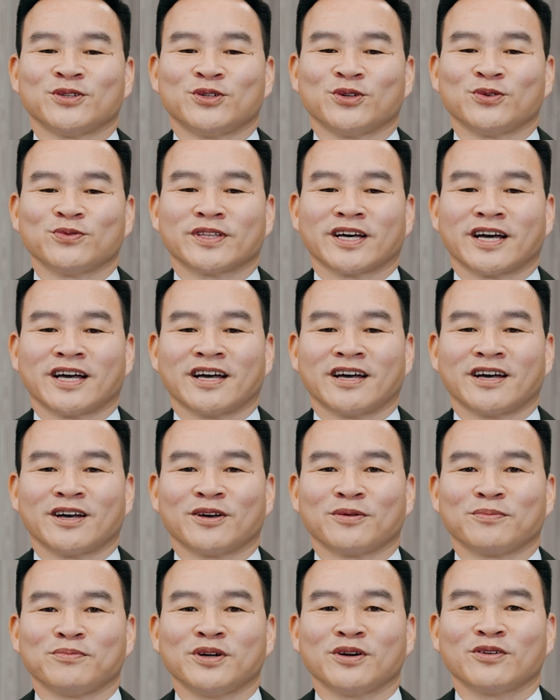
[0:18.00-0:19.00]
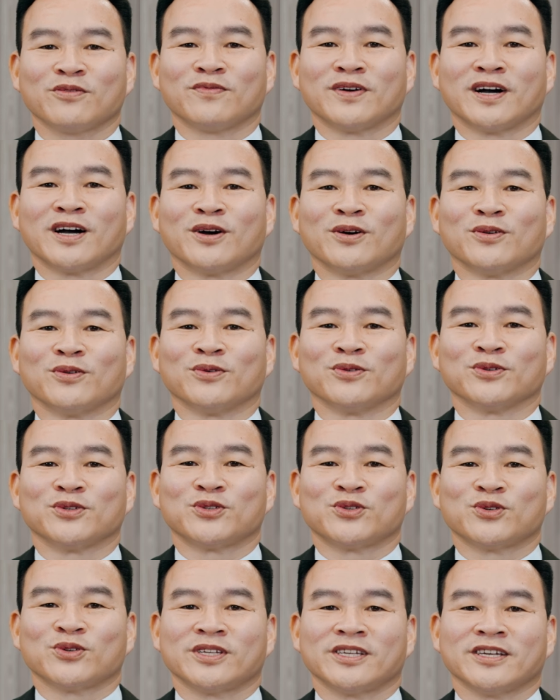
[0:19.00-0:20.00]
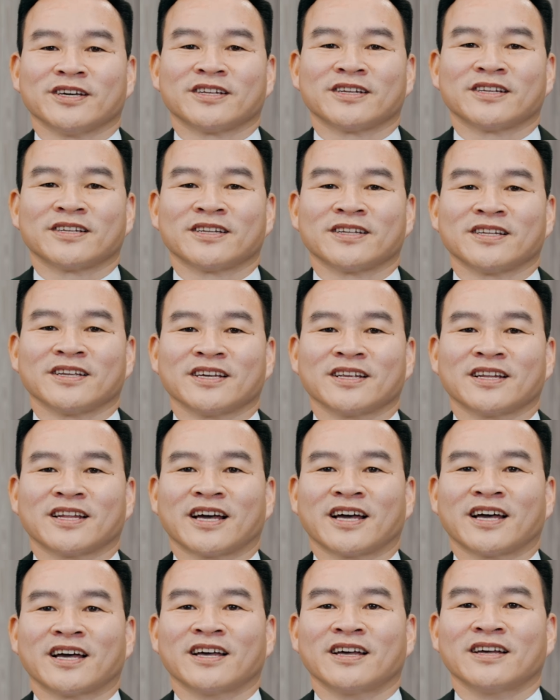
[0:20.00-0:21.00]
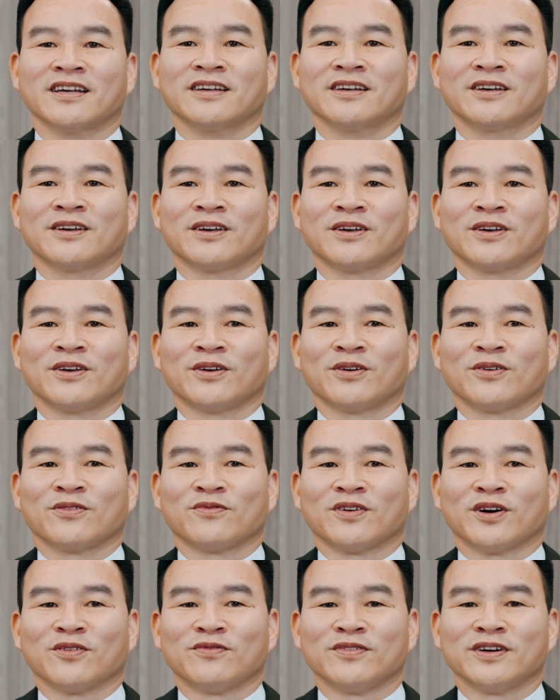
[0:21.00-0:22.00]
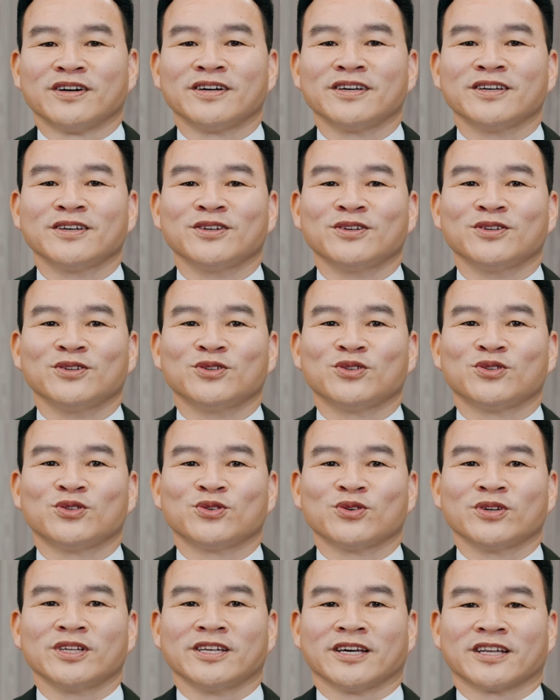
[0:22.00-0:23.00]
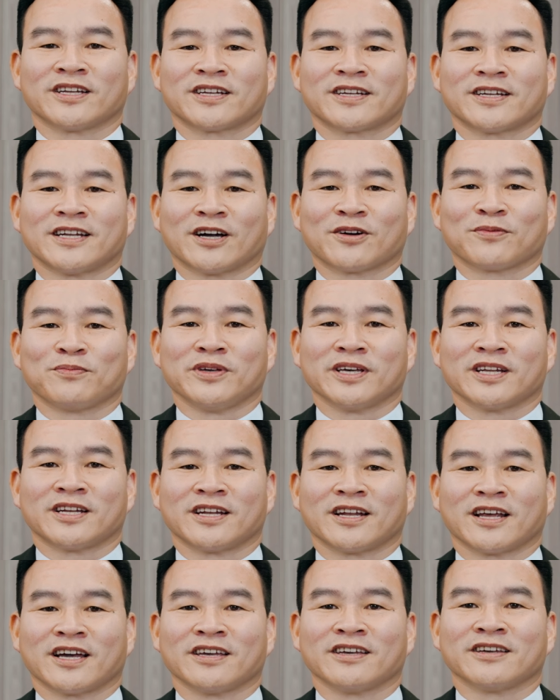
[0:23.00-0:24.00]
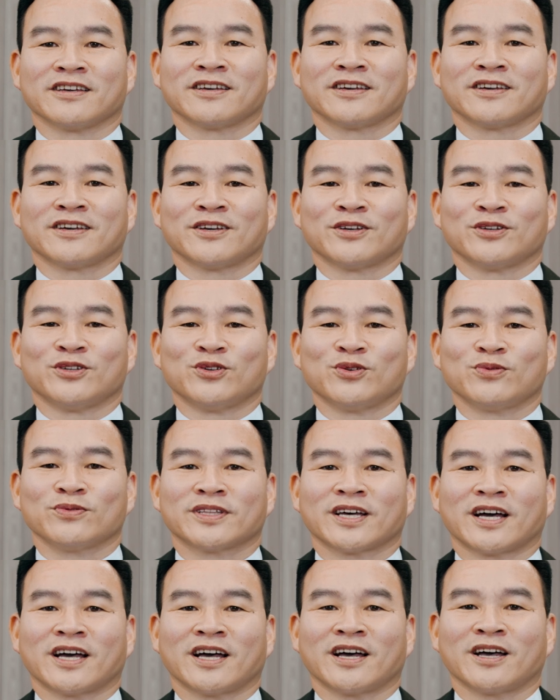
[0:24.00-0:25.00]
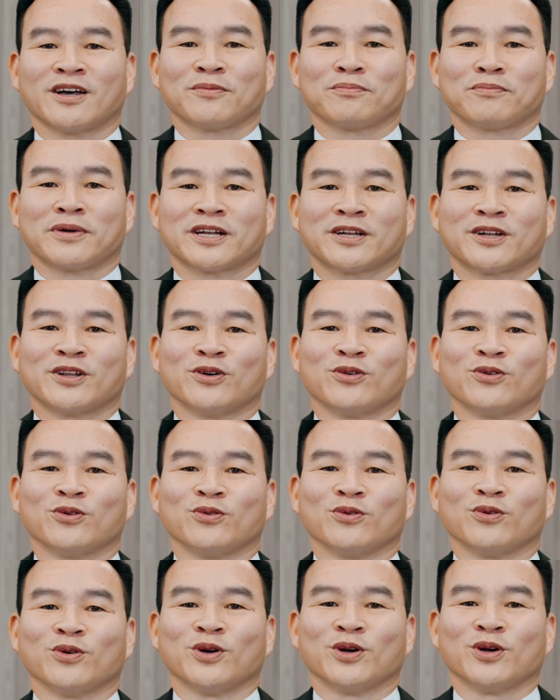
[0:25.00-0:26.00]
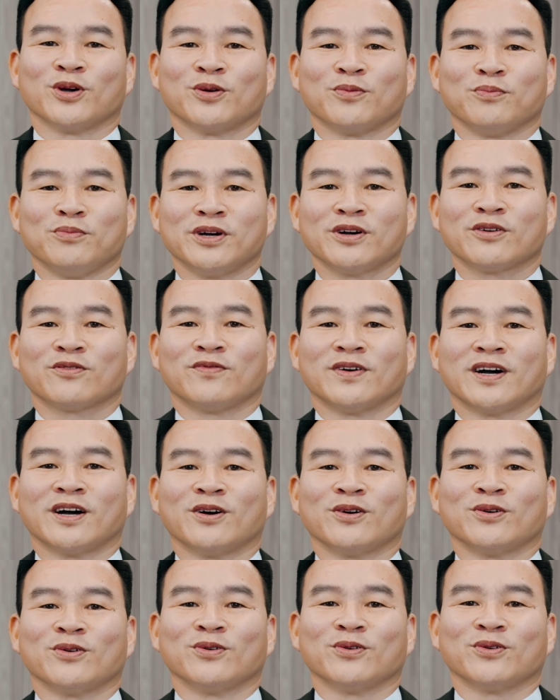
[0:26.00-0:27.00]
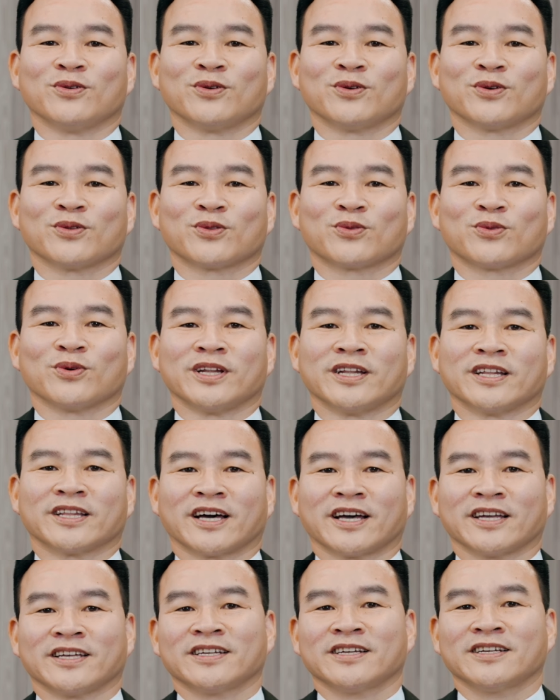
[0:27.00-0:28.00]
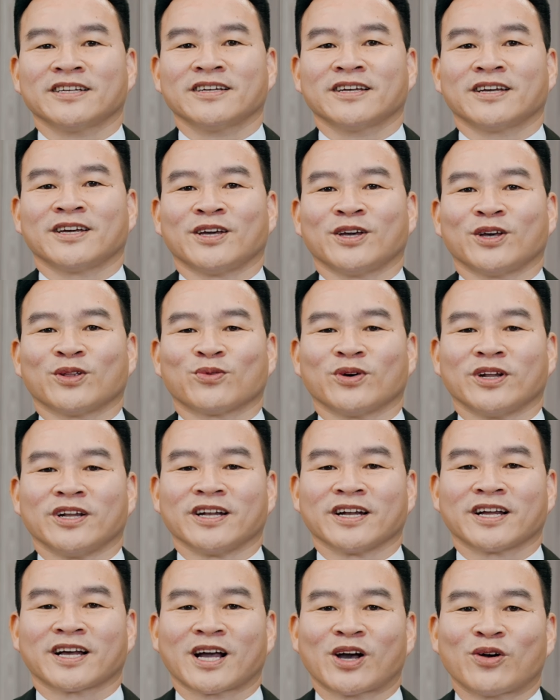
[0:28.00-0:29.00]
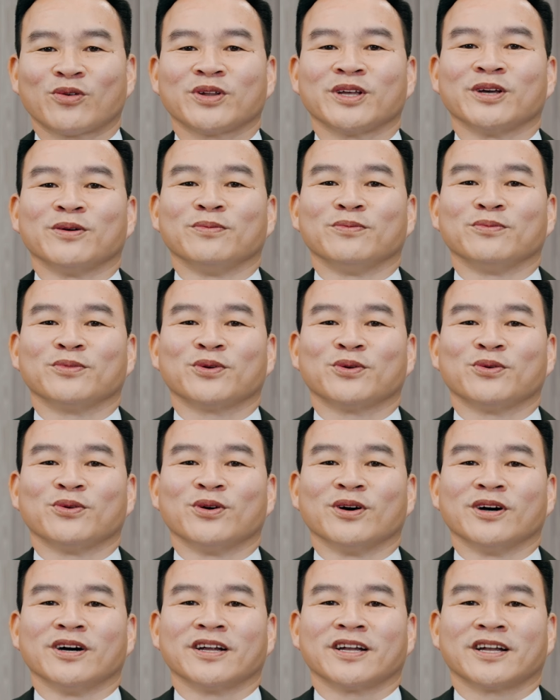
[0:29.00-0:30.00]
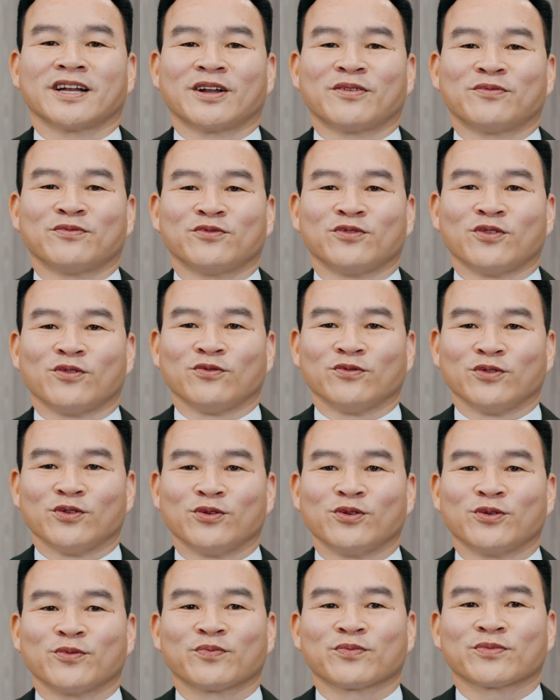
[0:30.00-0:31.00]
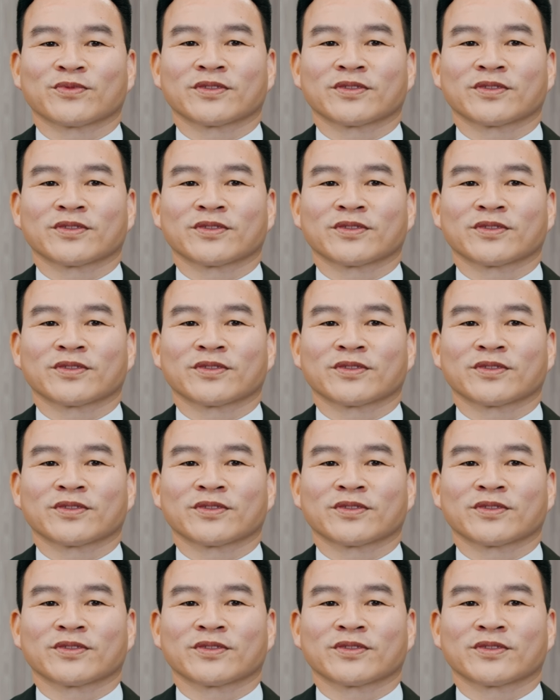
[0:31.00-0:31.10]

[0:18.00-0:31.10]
chúng ta bước vào Chúa Nhật lễ lá và với Chúa Nhật đặc biệt này chúng ta bắt đầu bước vào tuần thánh, tuần cao điểm của năm phục vụ.